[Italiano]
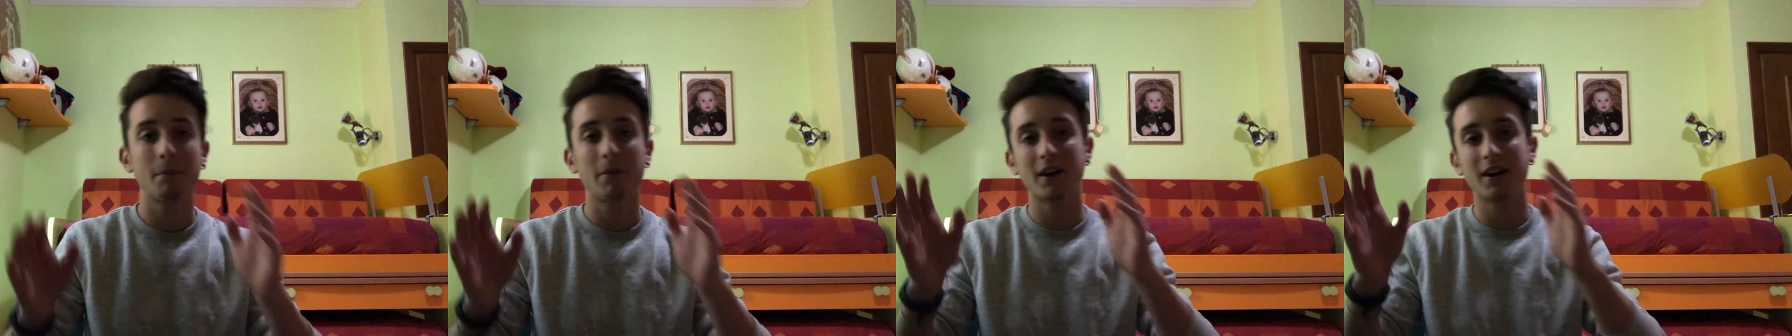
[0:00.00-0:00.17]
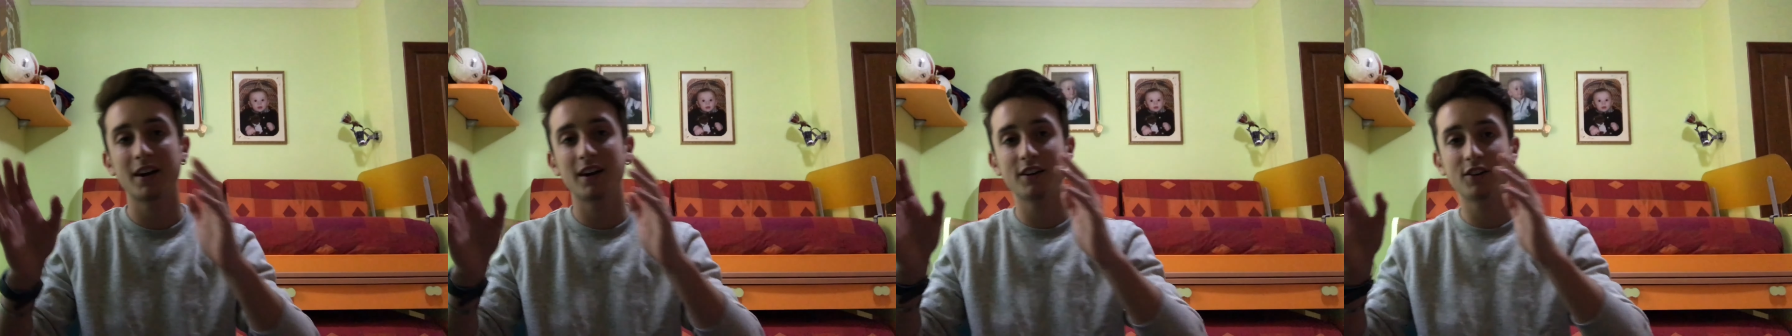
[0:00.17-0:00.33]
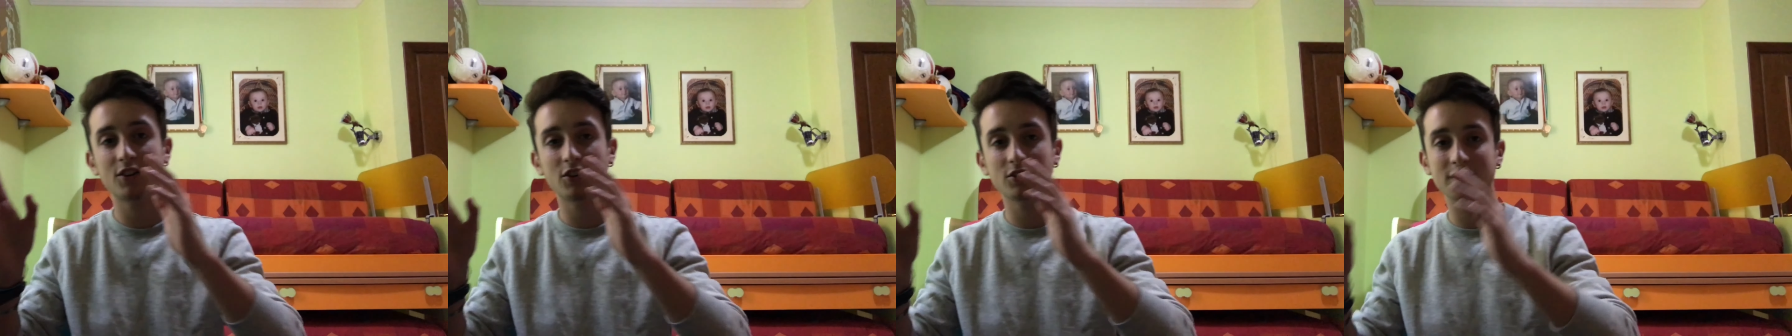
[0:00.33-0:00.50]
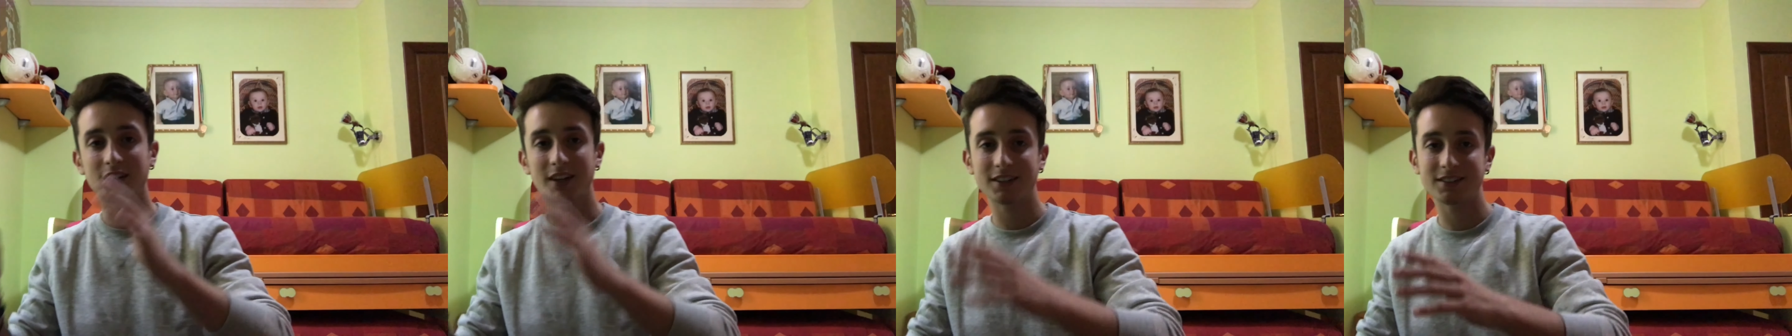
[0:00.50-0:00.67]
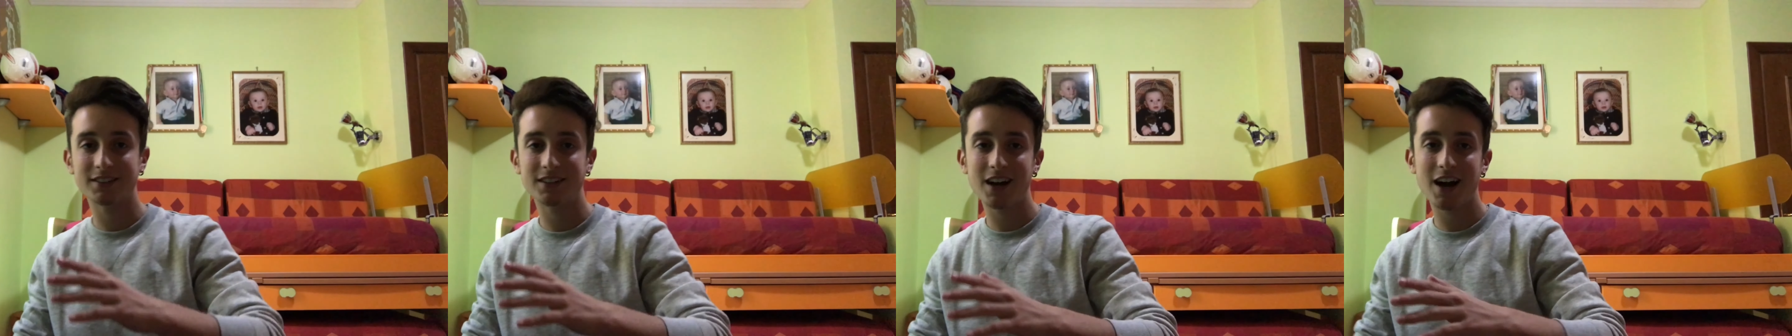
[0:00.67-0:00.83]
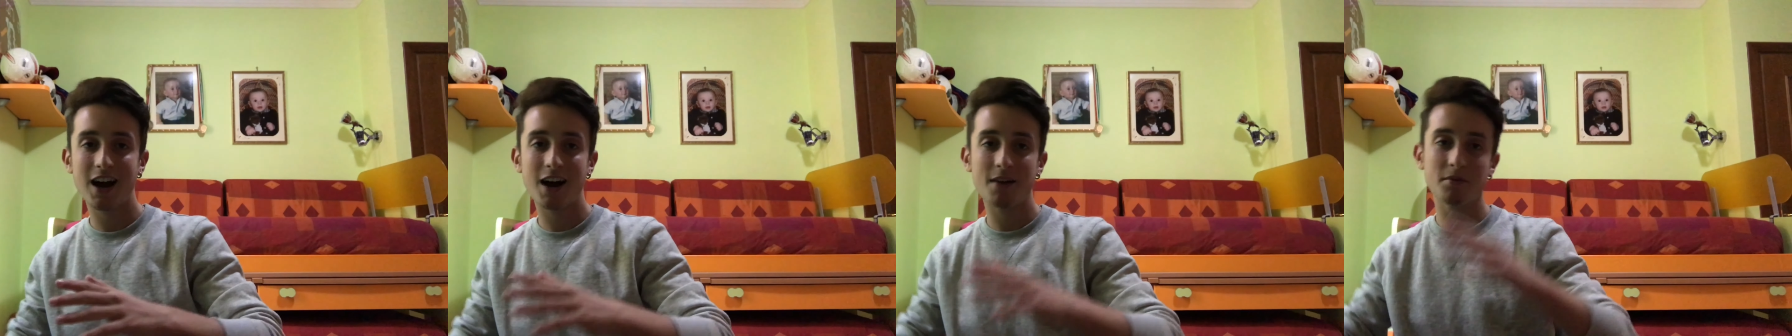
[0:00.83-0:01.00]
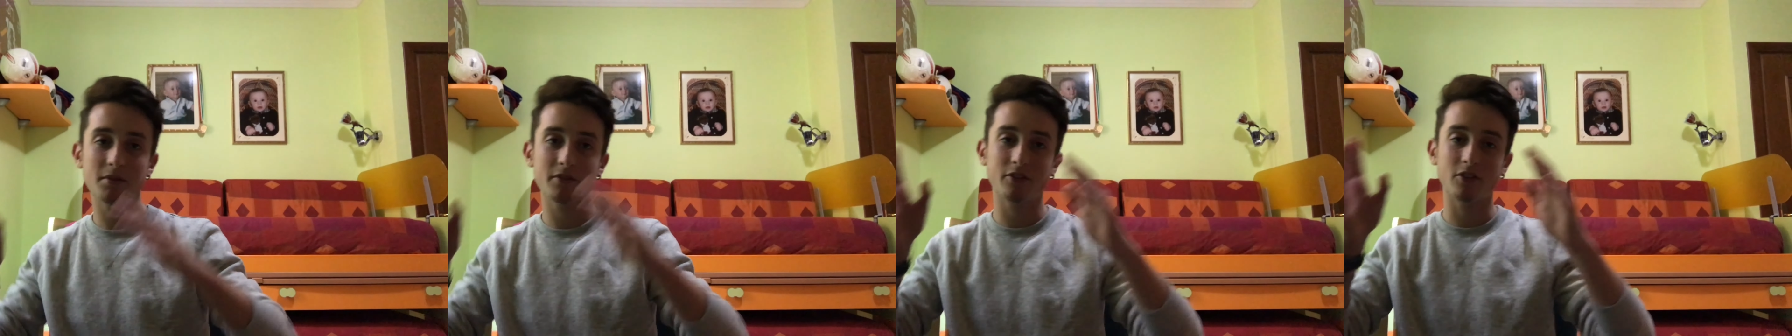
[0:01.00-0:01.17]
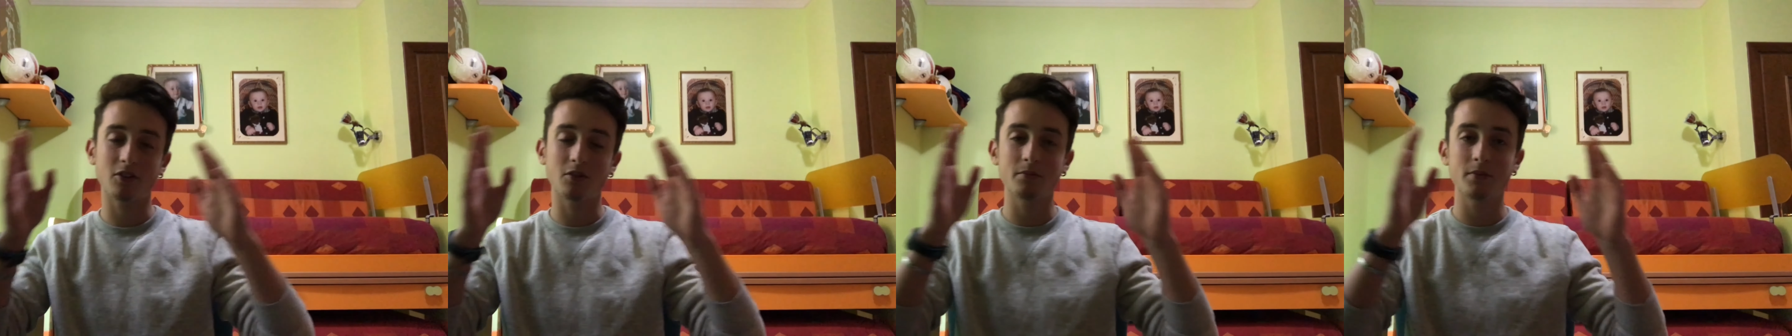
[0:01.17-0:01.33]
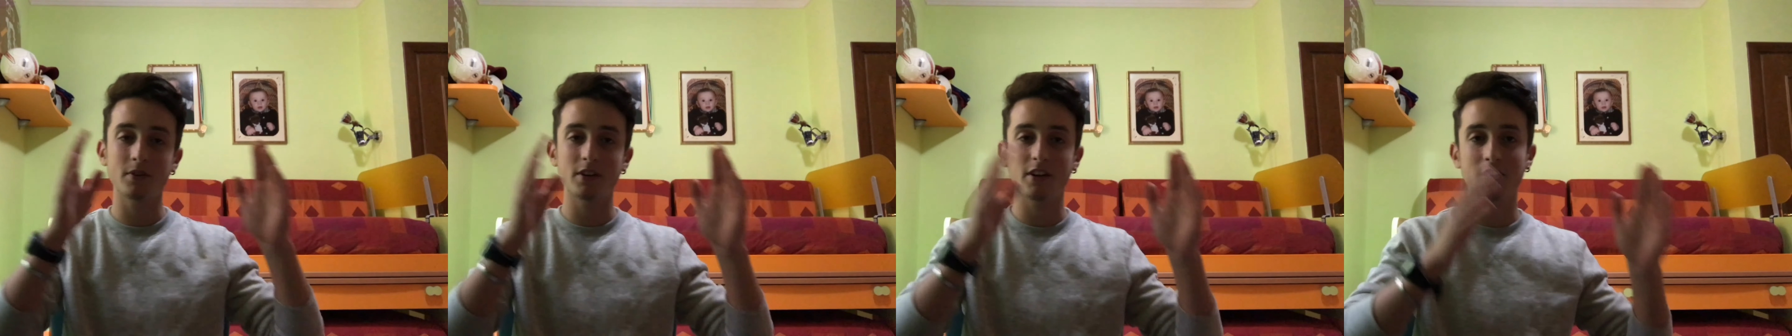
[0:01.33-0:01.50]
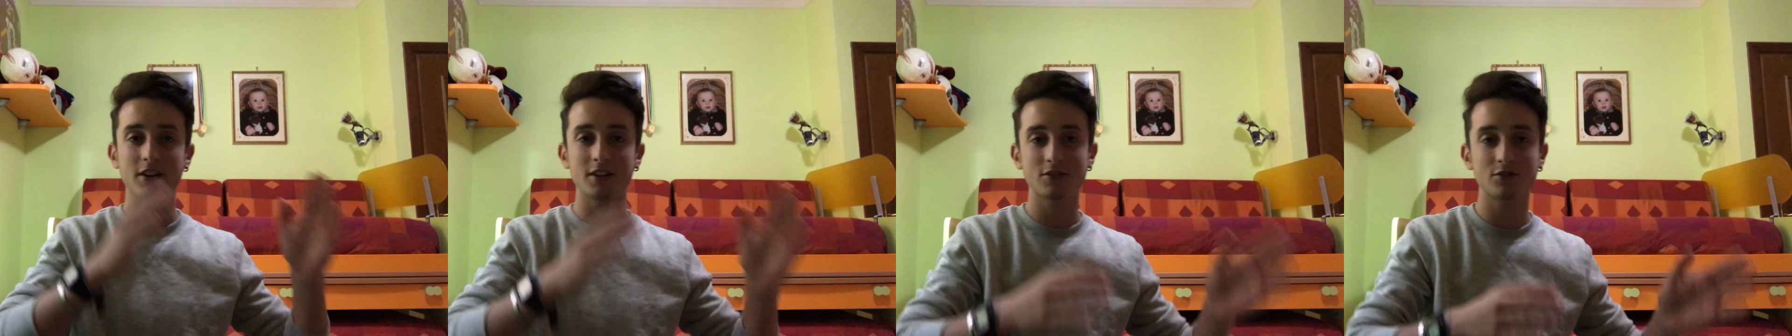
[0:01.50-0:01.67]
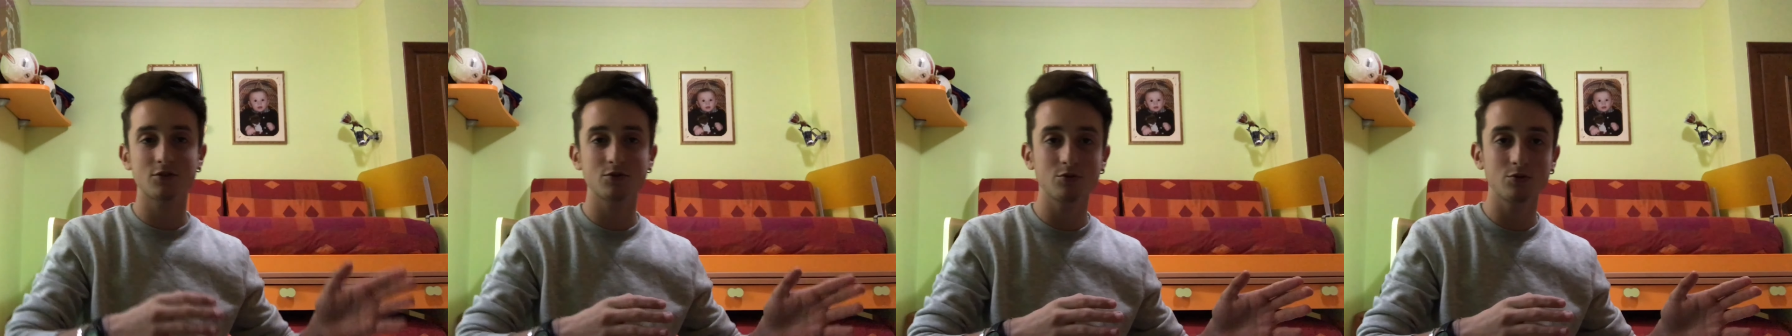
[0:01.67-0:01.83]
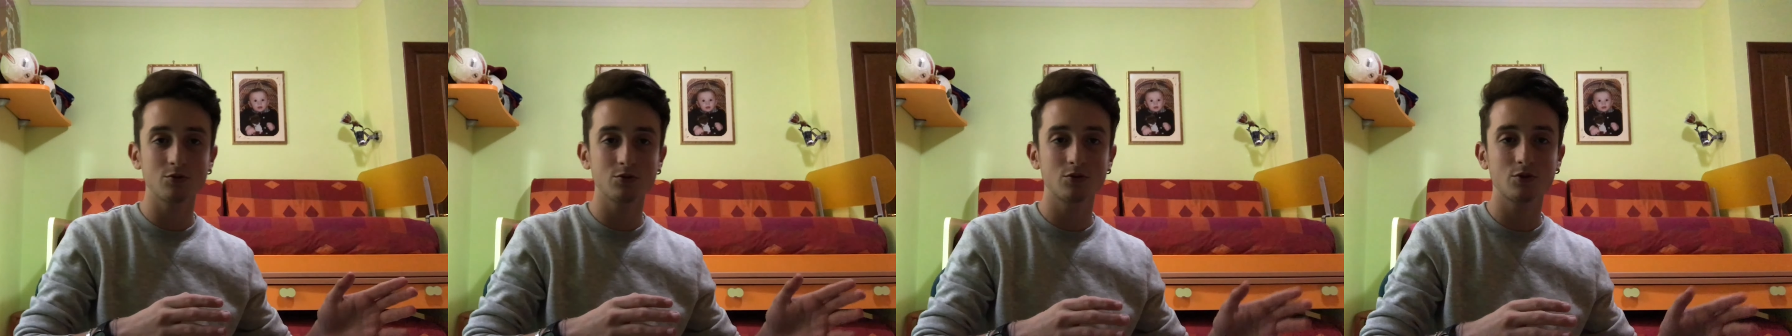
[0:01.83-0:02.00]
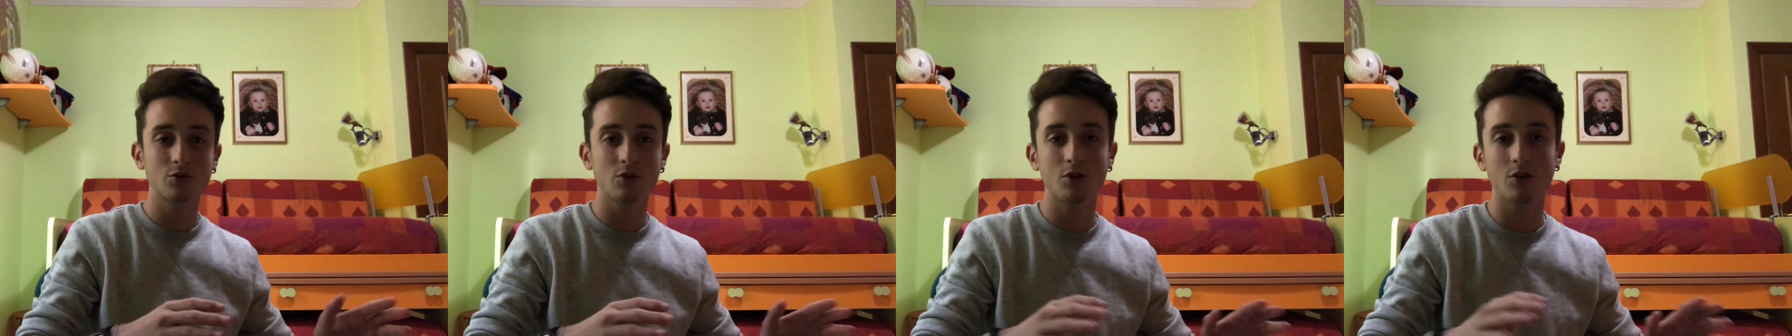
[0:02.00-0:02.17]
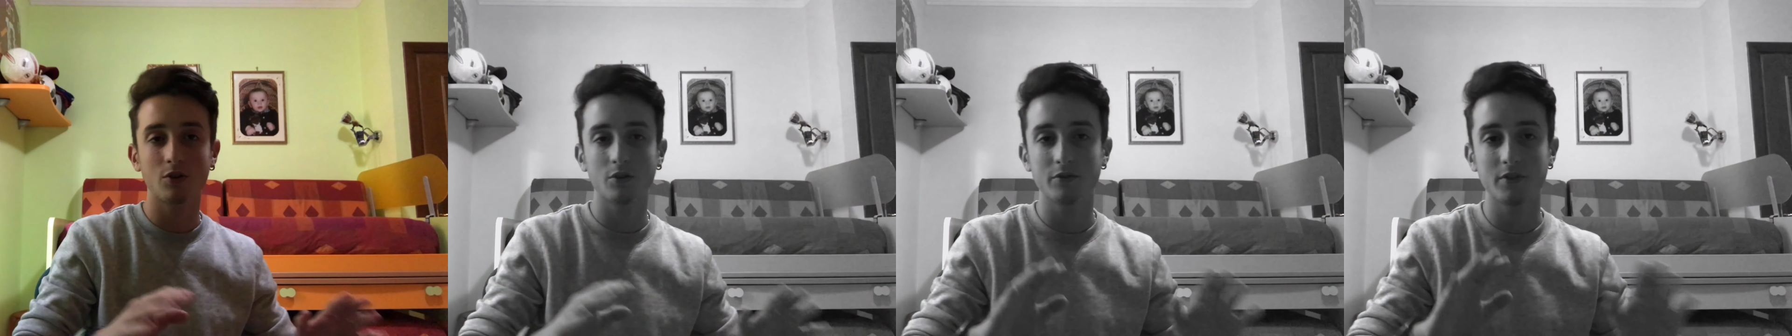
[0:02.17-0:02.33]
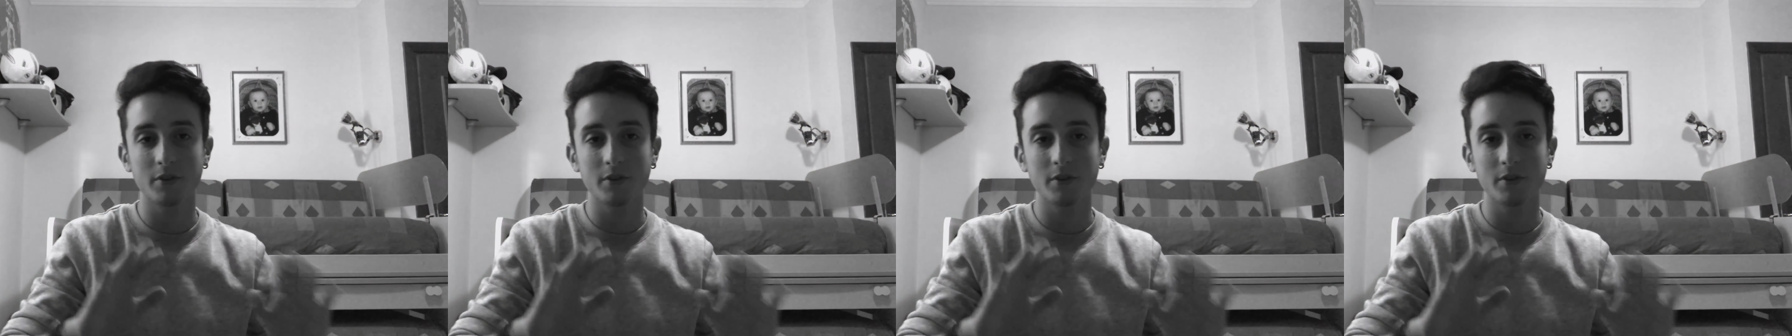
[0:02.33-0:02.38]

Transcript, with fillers: Parlerò della trama, vi farò un breve riassunto,